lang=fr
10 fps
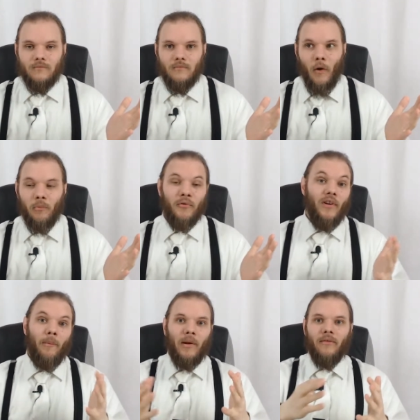En plus,
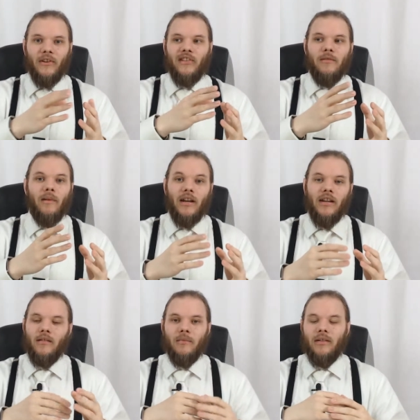après, il va se
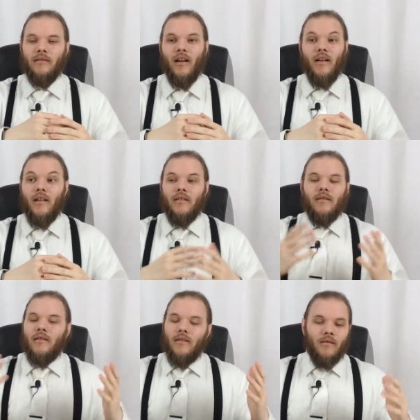libérer, mais
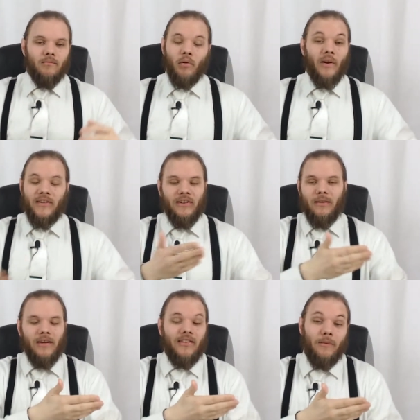pourquoi
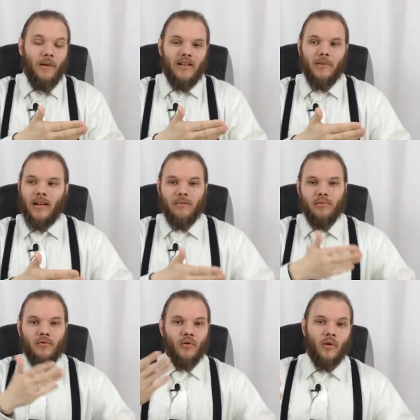il s'est pas libéré
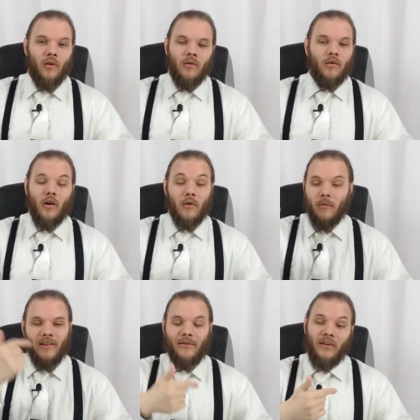plus tôt ou
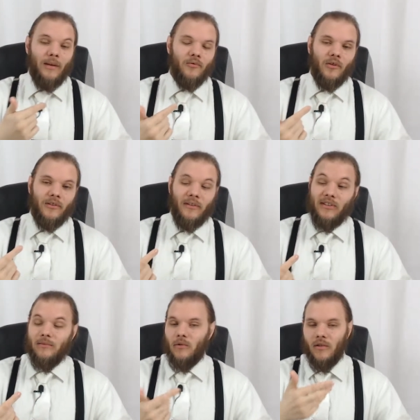comment il s'est fait capturer aussi
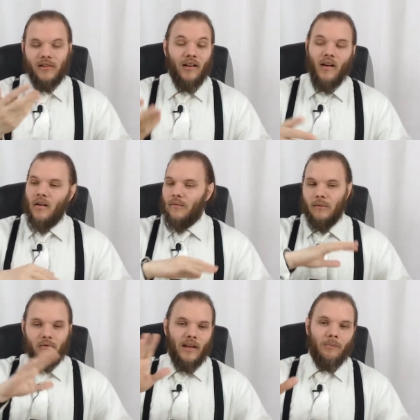facilement
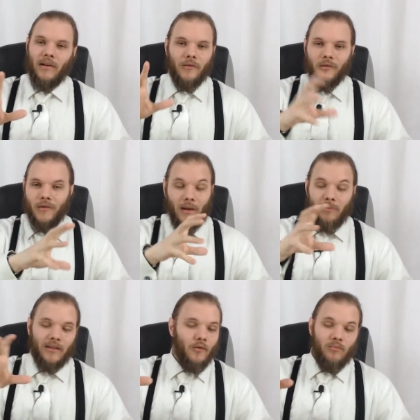Enfin, il y a plein
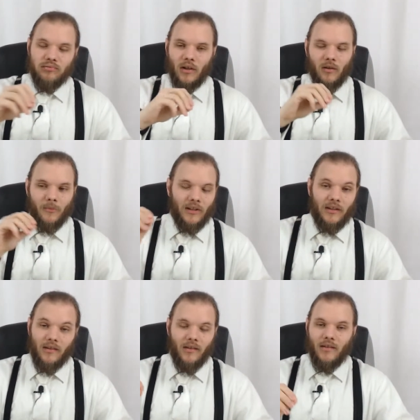de, points comme ça
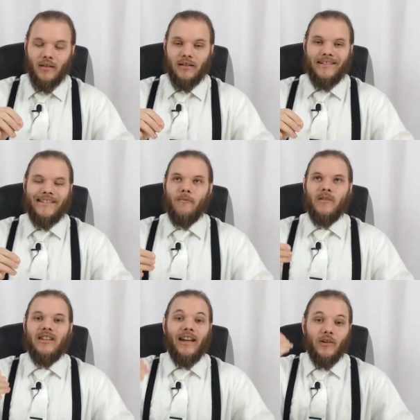qui
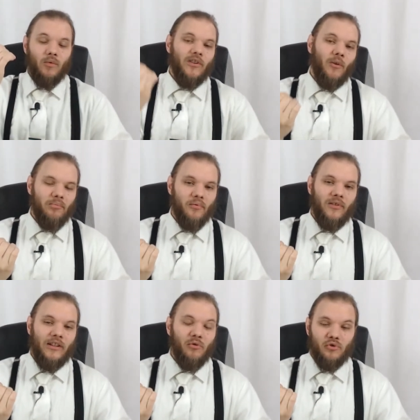réduisent en plus
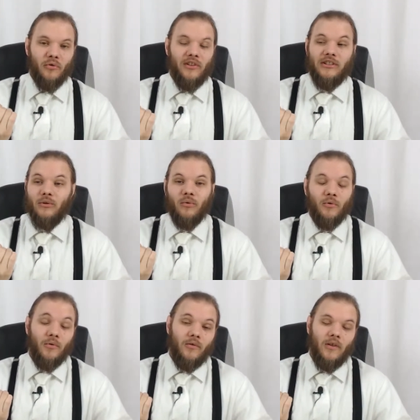la dangerosité du
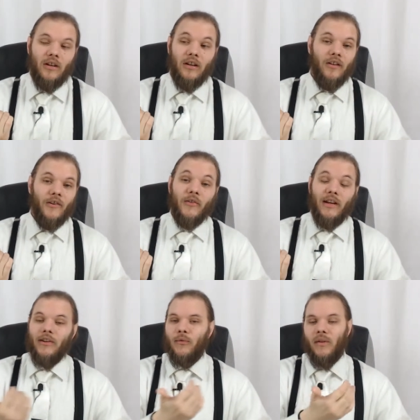truc, quoi.
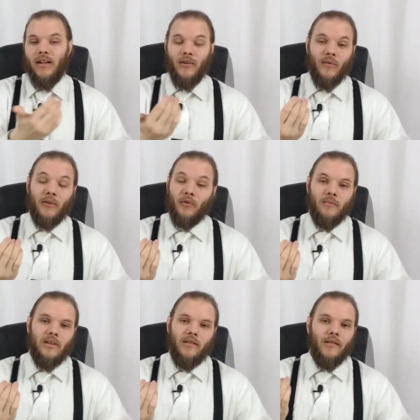Il se fait,
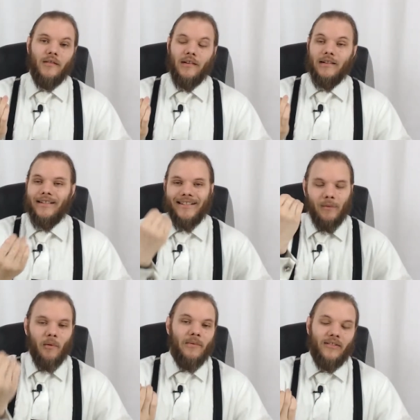assommer euh, dès sa
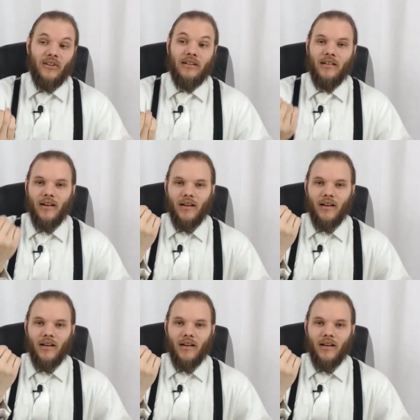première scène.